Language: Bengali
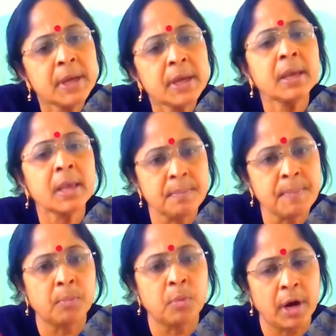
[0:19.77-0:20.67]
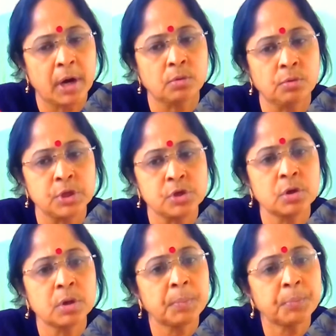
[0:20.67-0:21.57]
বিকে ব্যবহার করি
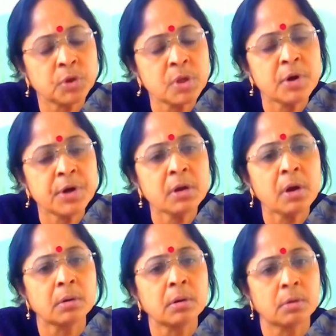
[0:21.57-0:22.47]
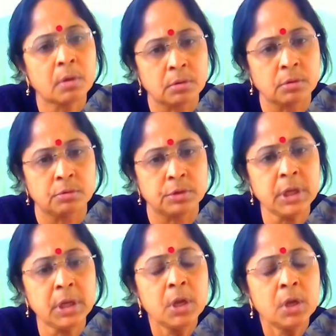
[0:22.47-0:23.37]
যখন আমরা প্রতিবর্ণীকরণ
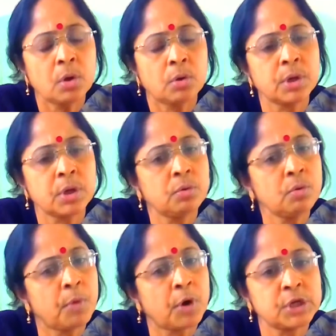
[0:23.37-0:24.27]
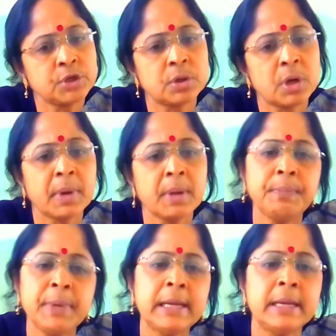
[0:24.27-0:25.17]
করি তখন কিন্তু বয়ের জন্য আমরা
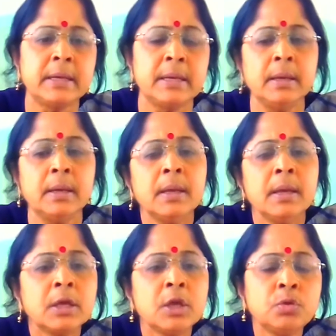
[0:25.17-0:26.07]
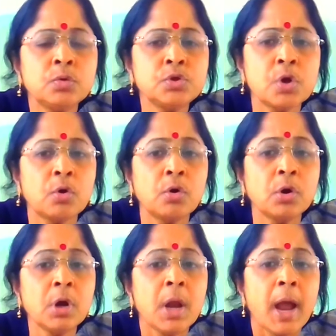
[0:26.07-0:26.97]
বি লিখি কিন্তু
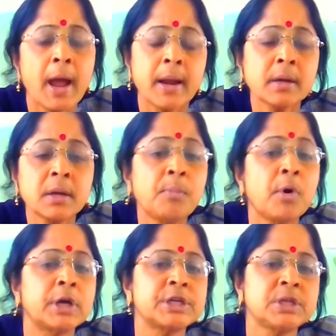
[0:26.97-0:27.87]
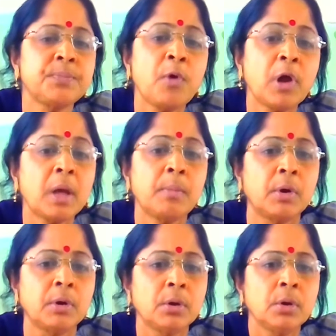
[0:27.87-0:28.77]
যখন আরেকটা ব আসছে ফলা
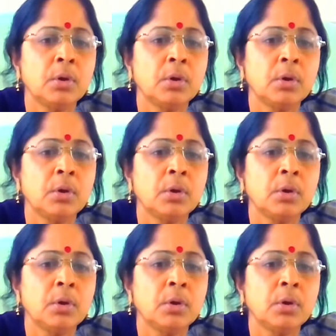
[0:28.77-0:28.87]
ব